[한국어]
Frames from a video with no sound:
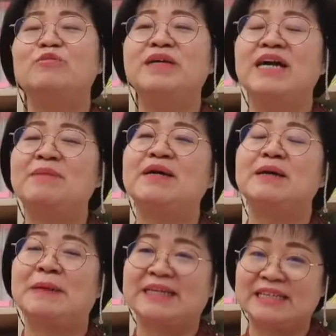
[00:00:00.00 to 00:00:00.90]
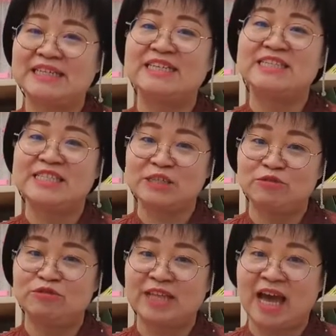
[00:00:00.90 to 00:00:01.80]
민감하게 받아들이는
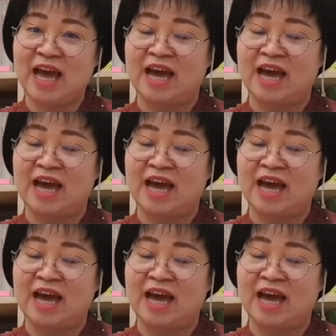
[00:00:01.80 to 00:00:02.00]
친구구나